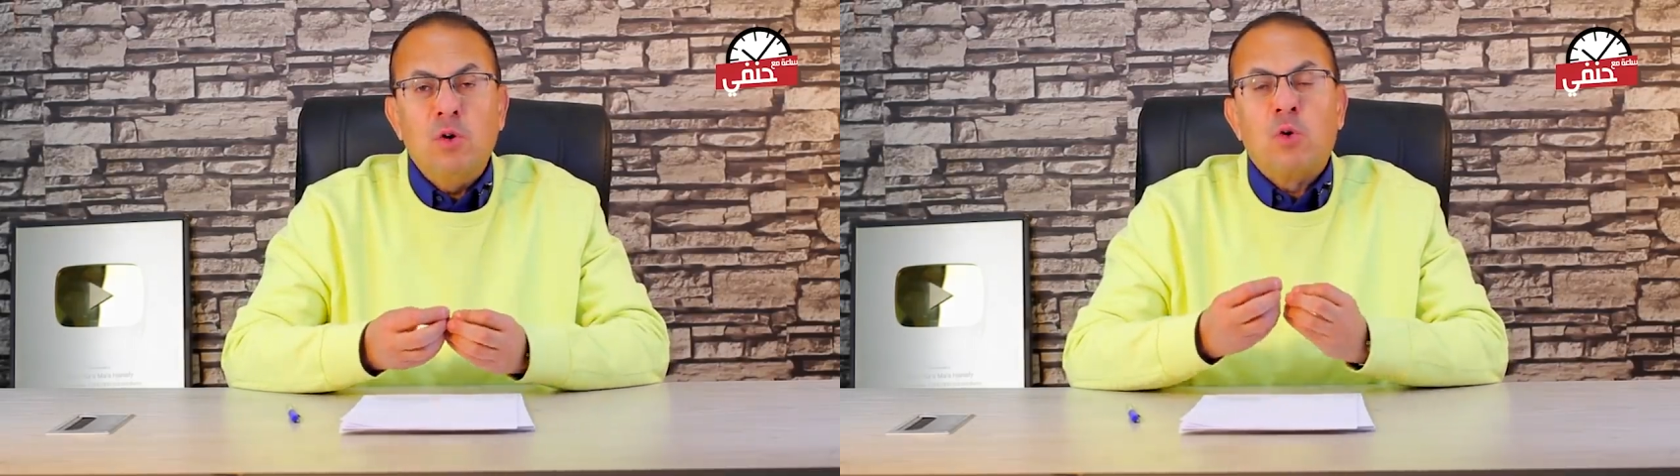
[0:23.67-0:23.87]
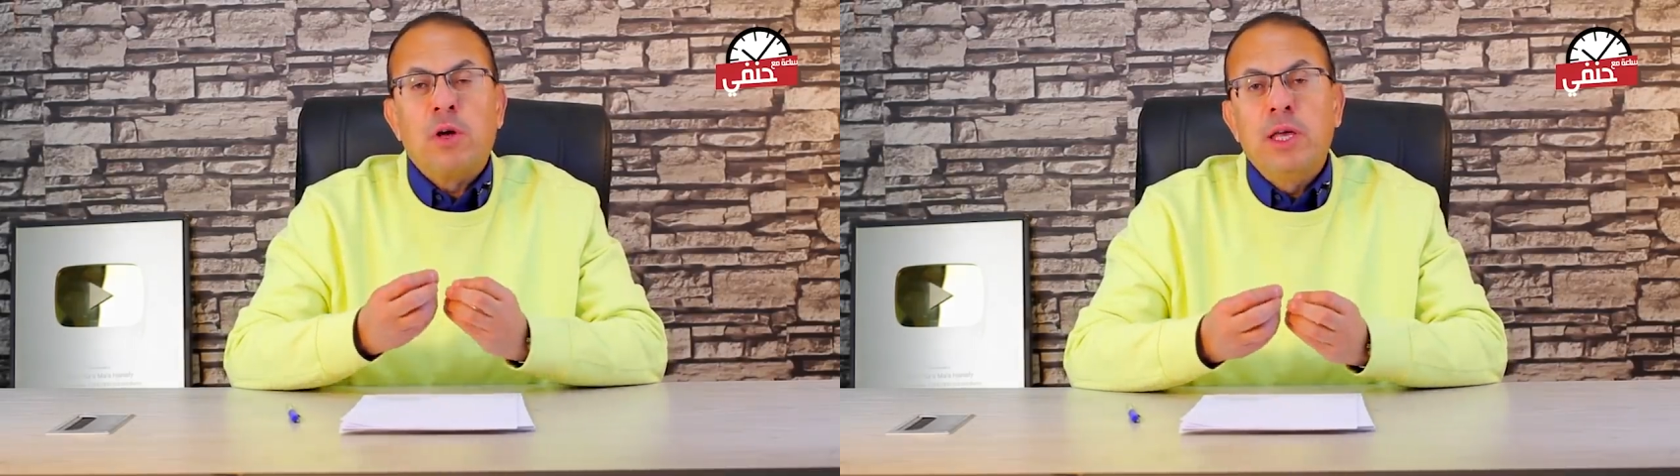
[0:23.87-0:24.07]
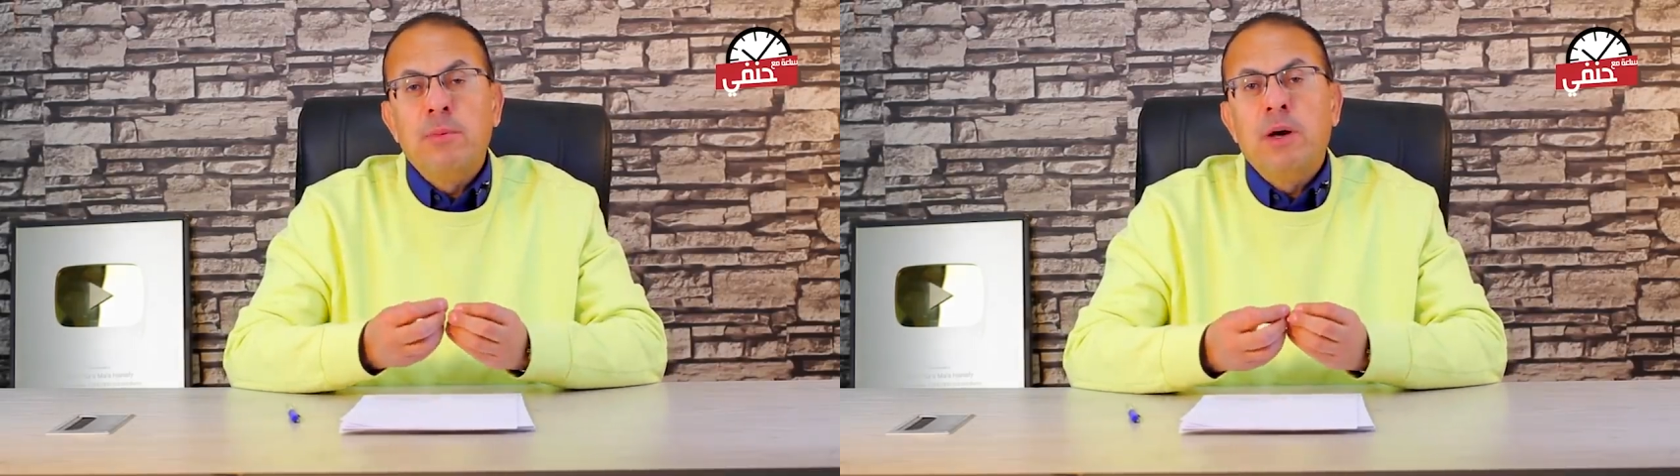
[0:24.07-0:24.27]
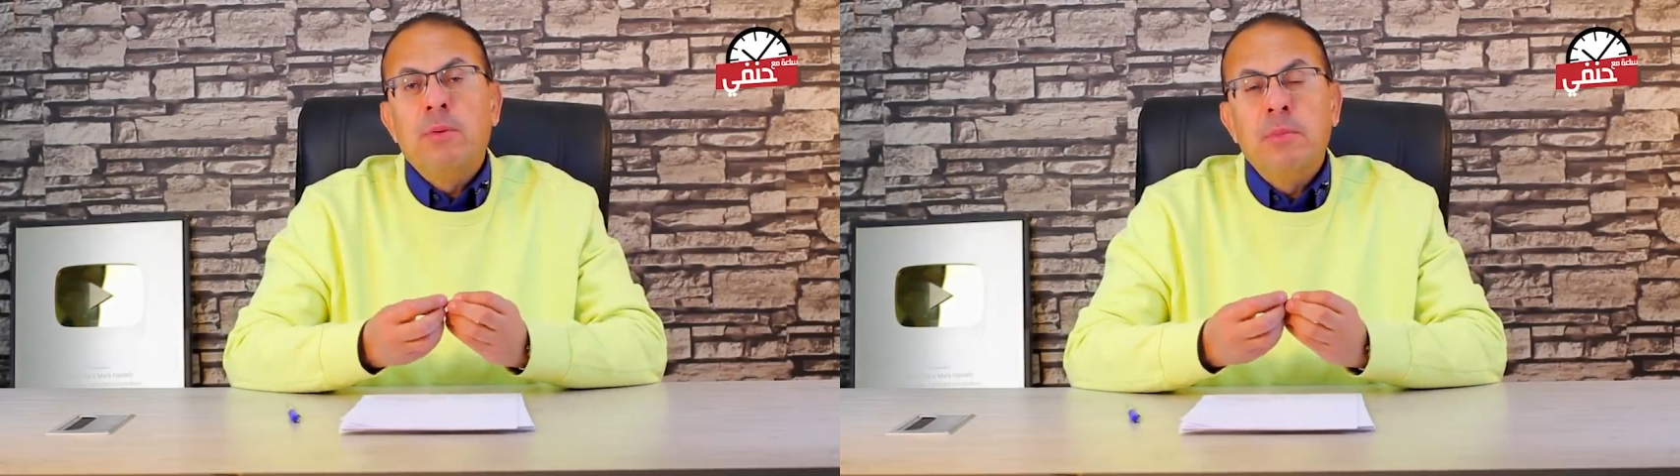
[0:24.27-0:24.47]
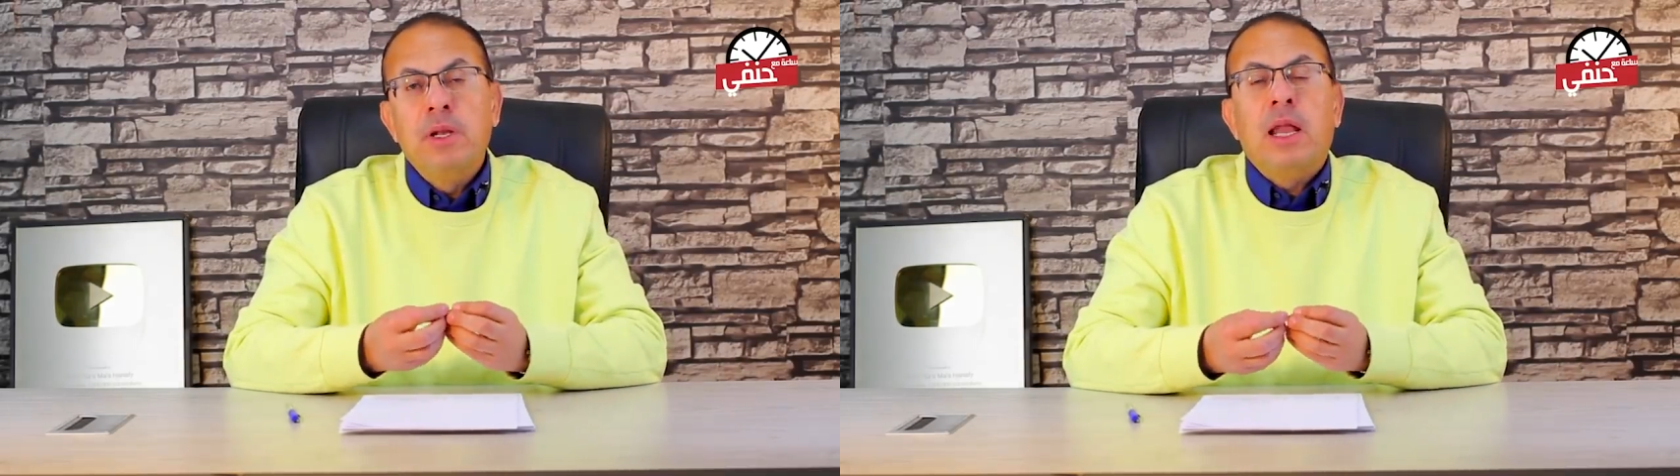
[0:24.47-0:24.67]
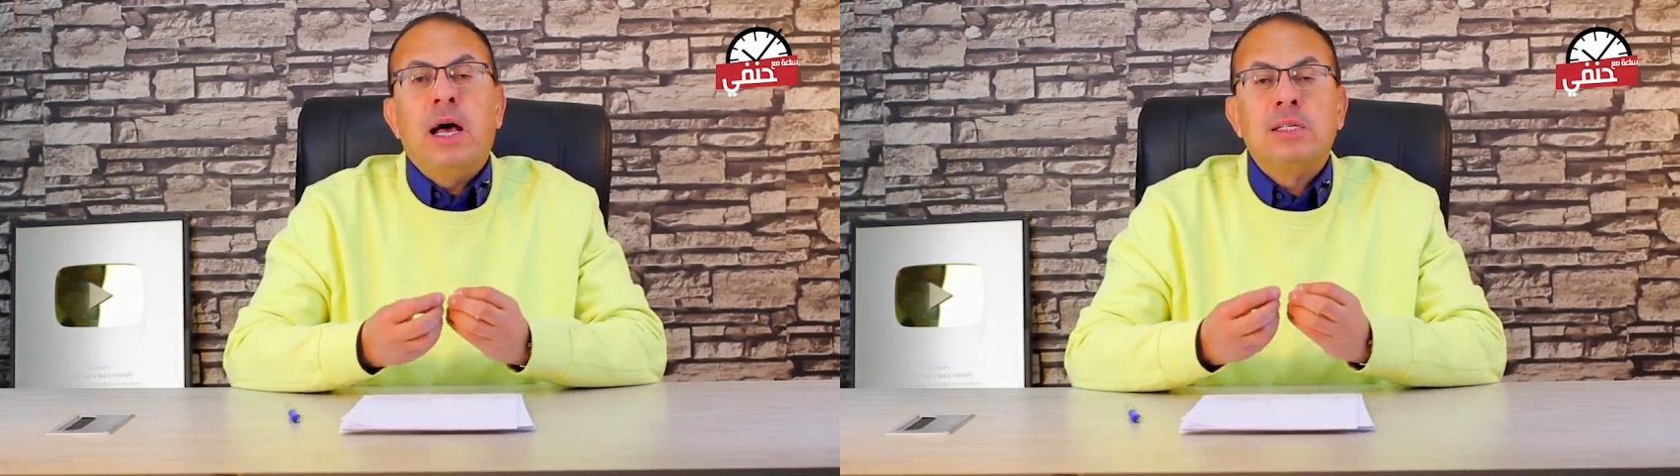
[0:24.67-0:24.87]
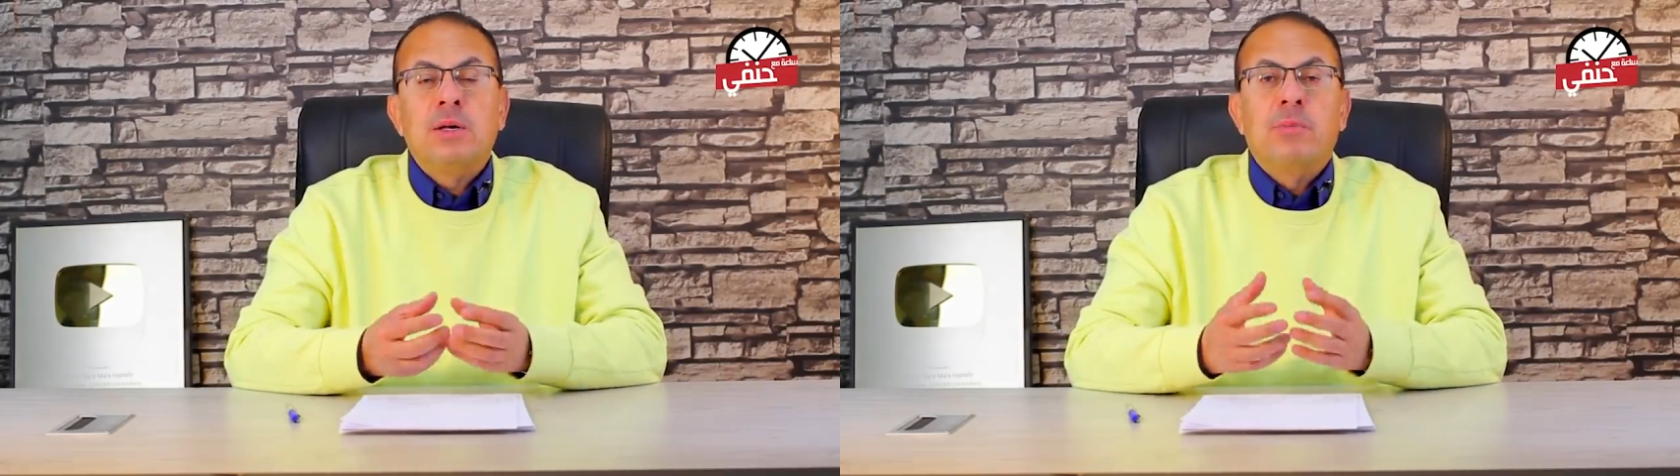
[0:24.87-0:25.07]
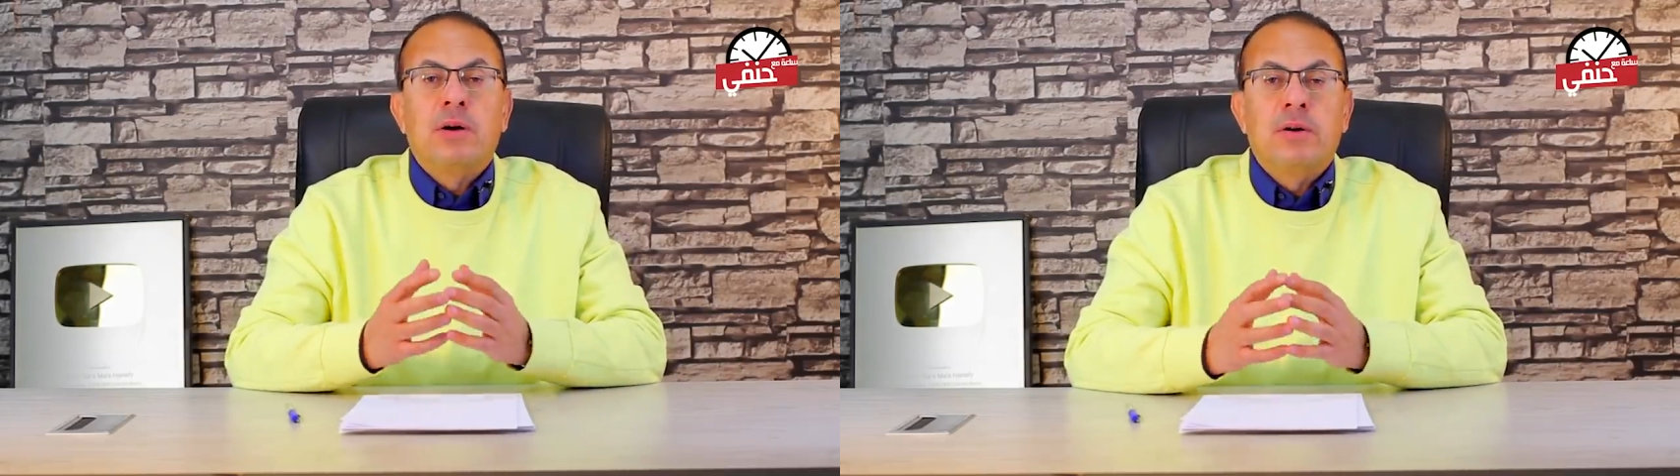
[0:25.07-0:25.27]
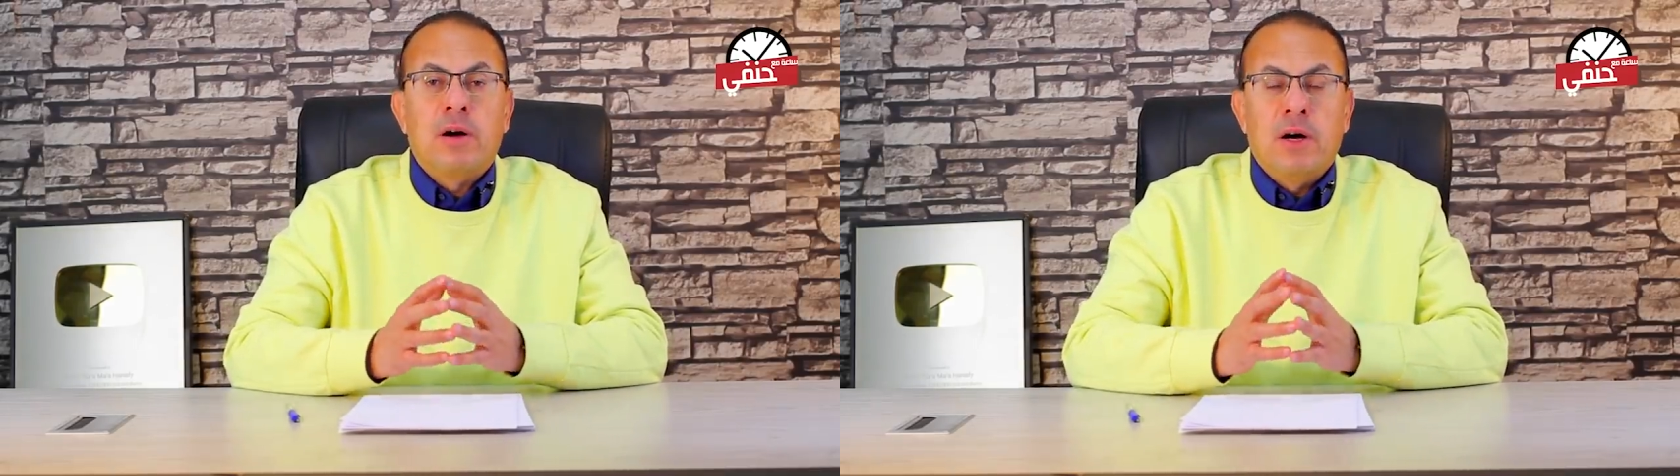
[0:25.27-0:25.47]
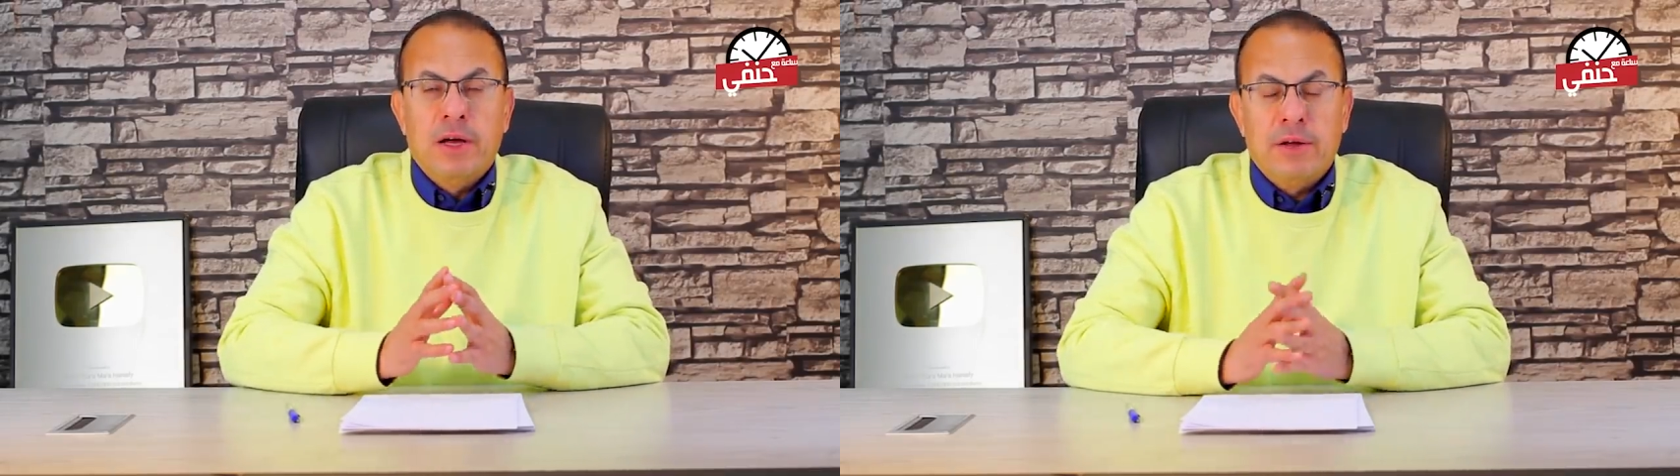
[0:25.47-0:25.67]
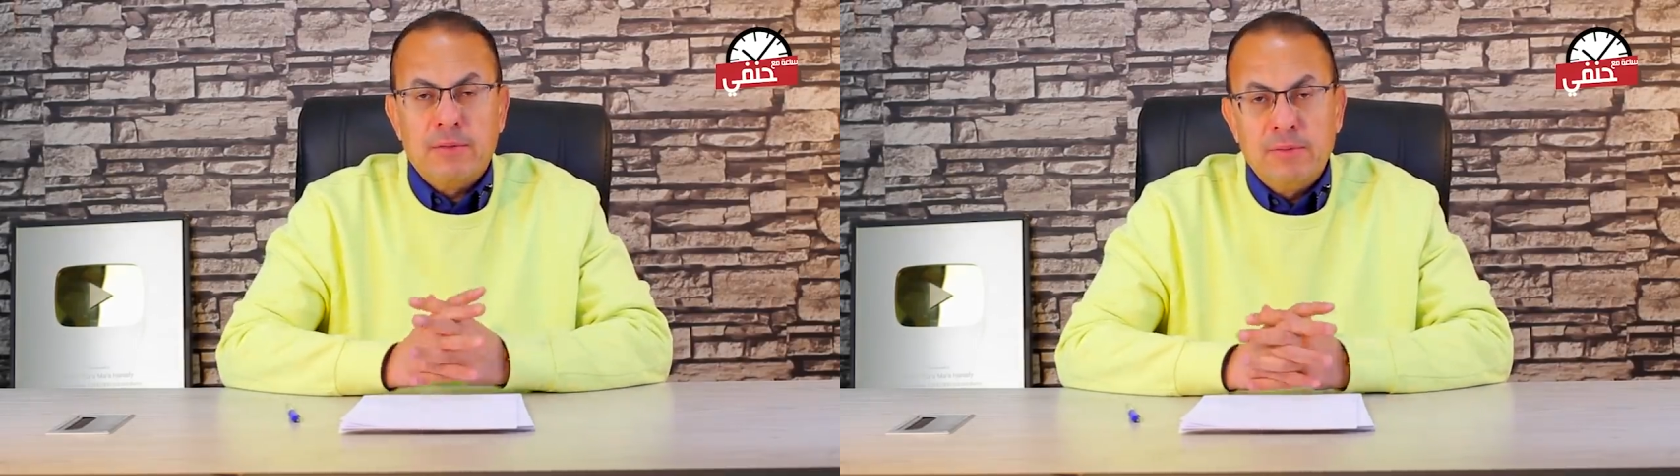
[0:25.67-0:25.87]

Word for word: قريبة من العاصمة القاهرة